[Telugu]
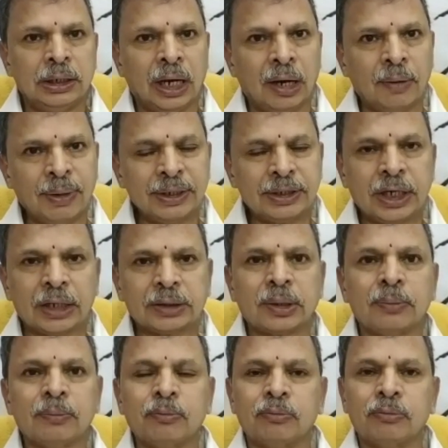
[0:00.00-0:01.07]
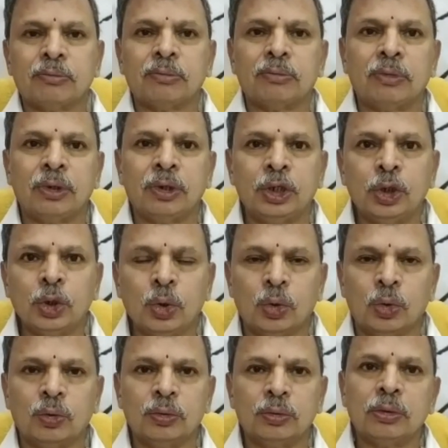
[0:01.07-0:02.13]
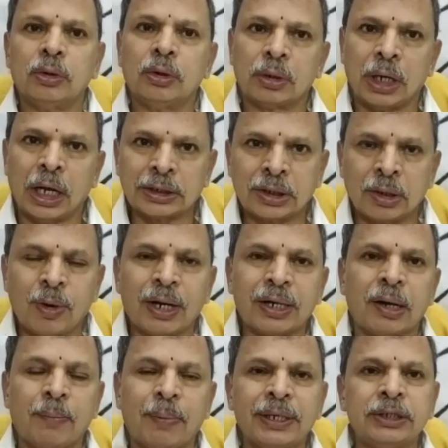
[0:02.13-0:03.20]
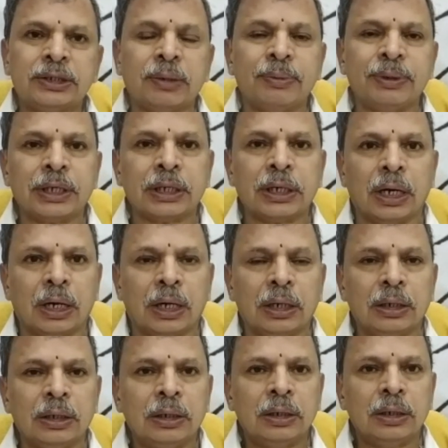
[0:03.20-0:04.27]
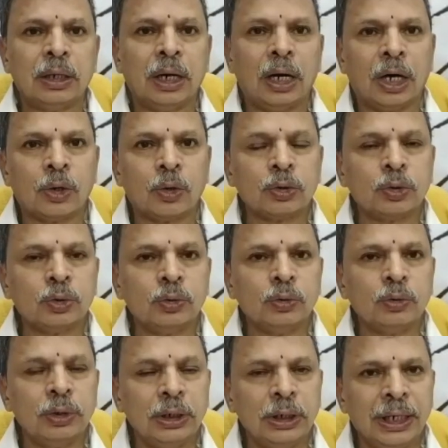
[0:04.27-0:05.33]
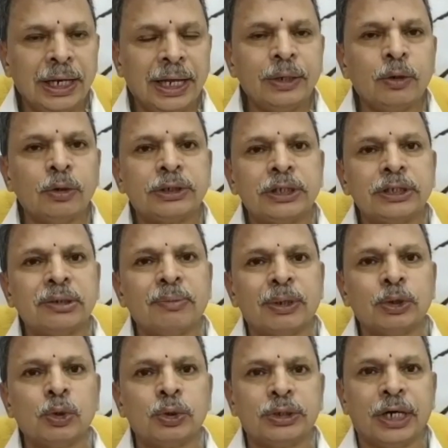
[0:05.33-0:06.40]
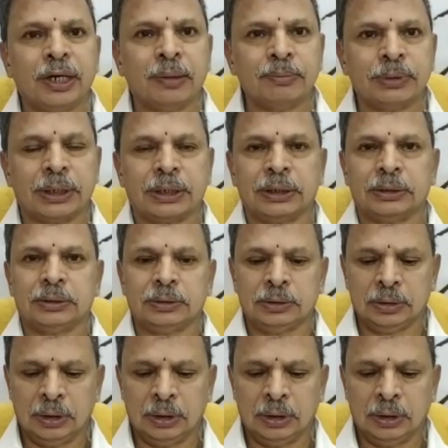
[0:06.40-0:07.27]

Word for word: యాభై శాతం నిధులు రాష్ట్ర వాటా భరించే విధంగా ఆ రోజు ఈ లైన్ వచ్చేసి మంజూరు చేయడం జరిగింది